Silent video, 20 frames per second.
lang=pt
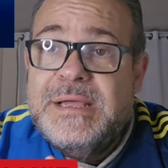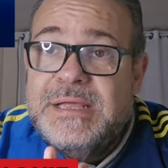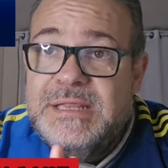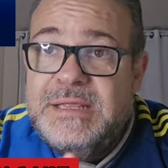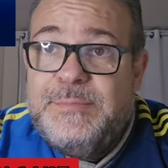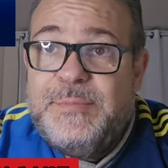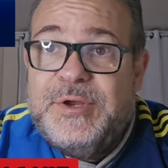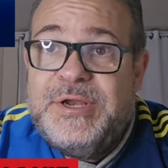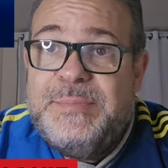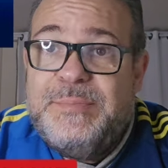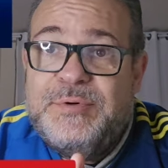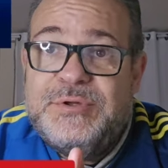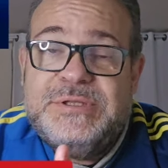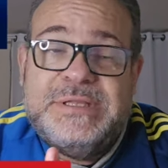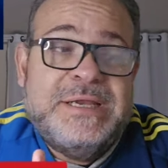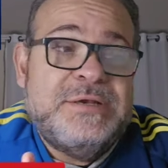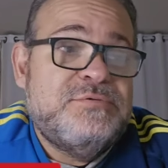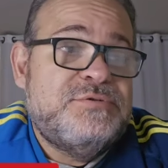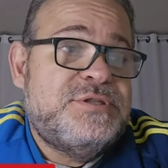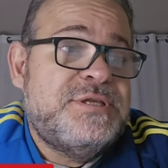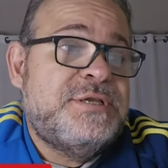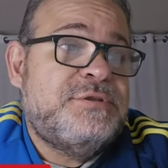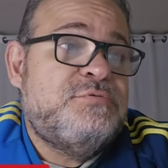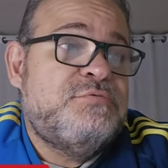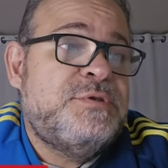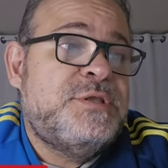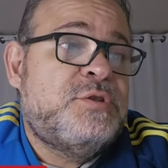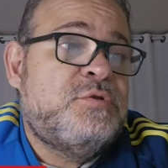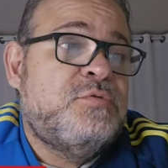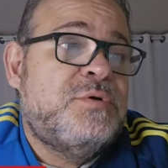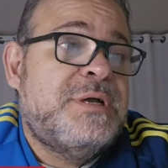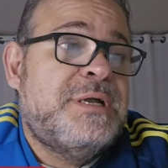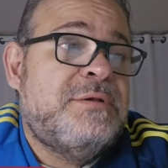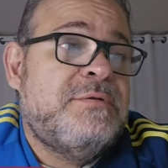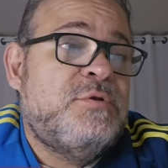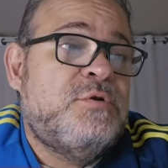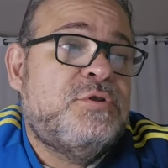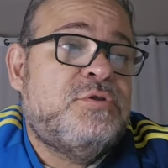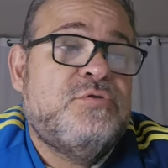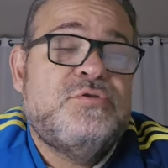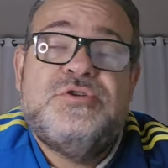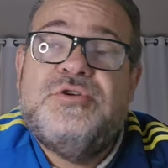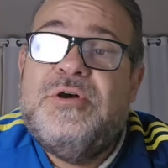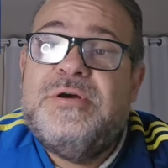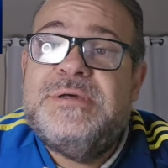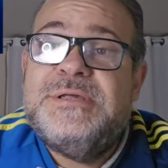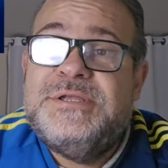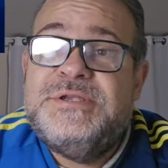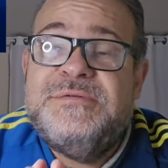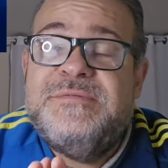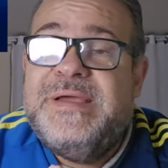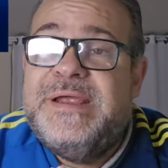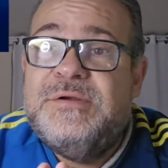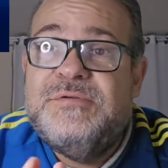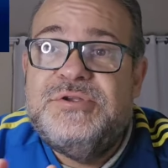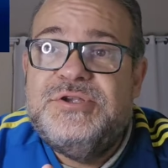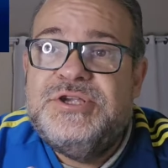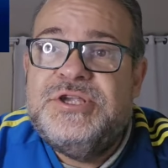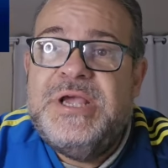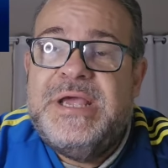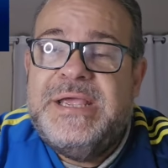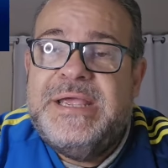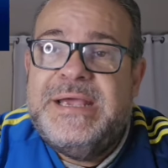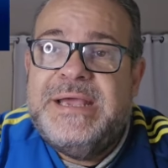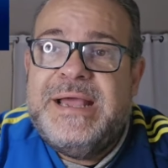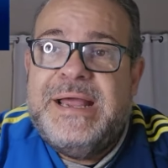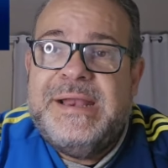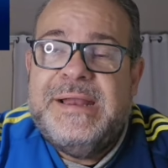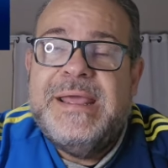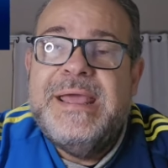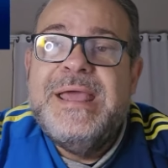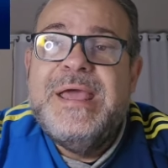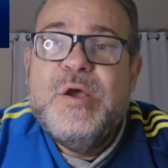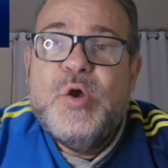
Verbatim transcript: Você pode apostar no Santos Ituano e outros jogos que tiver no dia aí, cara.